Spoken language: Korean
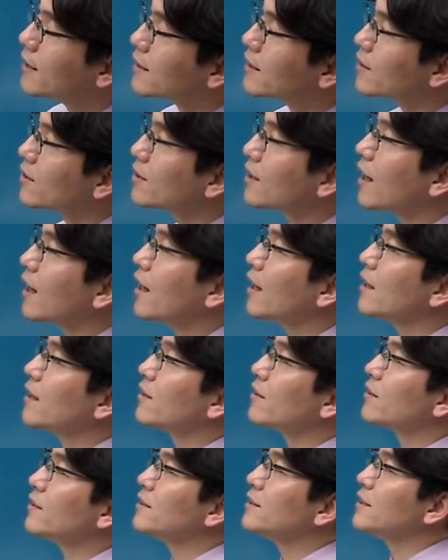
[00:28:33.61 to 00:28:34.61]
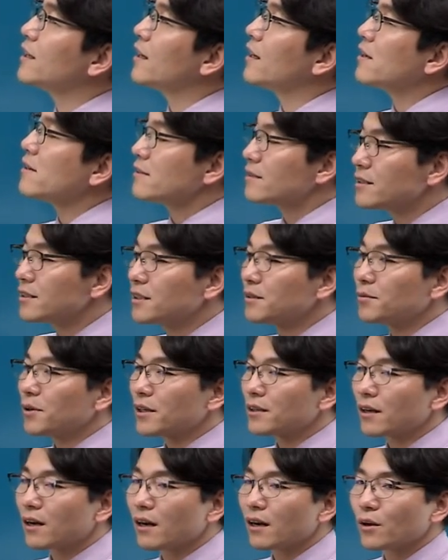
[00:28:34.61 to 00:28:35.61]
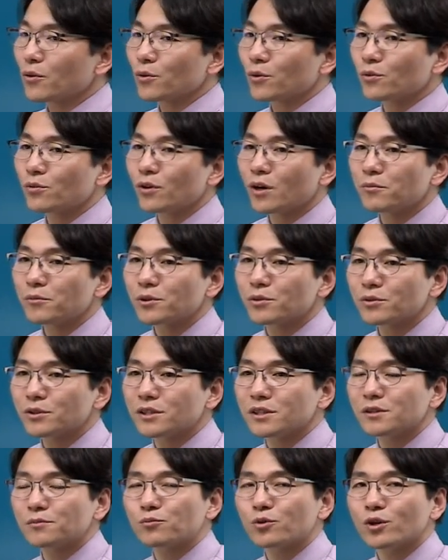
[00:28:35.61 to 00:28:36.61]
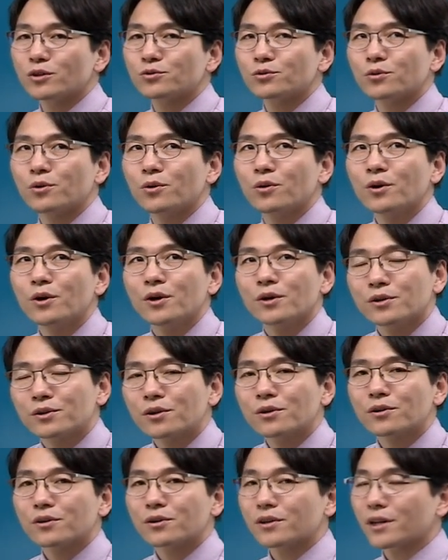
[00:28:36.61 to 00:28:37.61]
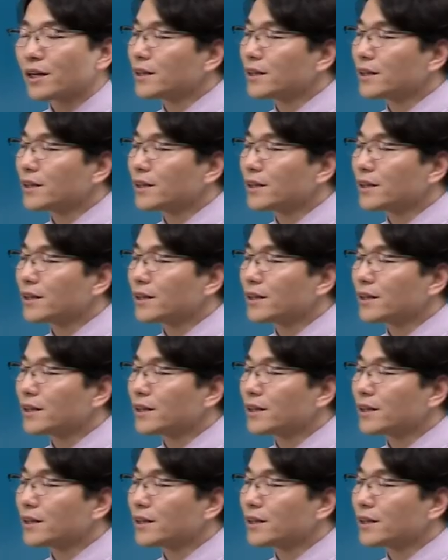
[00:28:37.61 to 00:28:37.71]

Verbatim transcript: 그러다가 이거를 이제 지급을 해달라고 요구하면 또 지급도 해주고 그러는 것